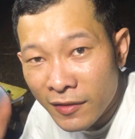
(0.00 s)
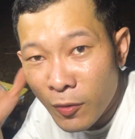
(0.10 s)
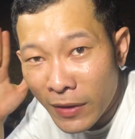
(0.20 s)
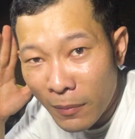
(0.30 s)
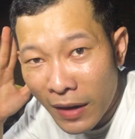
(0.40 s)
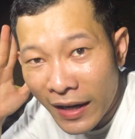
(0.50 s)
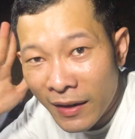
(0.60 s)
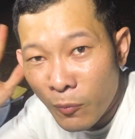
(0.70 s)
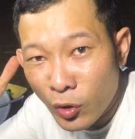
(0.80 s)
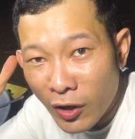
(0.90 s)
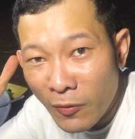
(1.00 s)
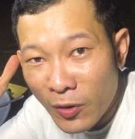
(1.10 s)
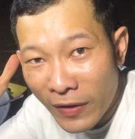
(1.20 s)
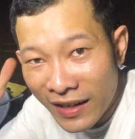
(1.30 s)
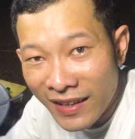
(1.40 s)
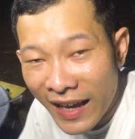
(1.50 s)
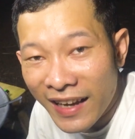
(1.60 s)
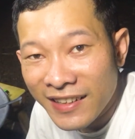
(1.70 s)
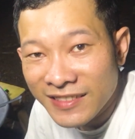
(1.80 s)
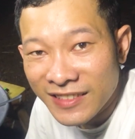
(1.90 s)
Chúc các bạn buổi tối vui vẻ
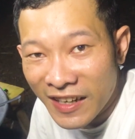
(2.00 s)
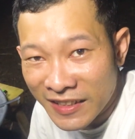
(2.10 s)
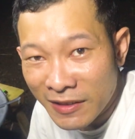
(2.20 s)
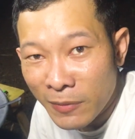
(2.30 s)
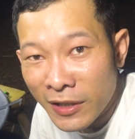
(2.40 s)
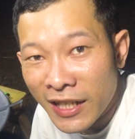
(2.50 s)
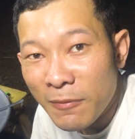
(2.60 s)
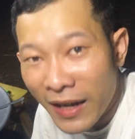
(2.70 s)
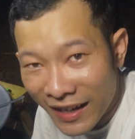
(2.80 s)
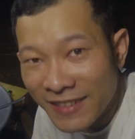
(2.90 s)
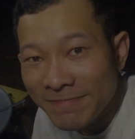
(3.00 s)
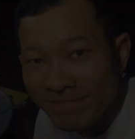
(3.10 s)
nha. Rồi chào tạm biệt các bạn.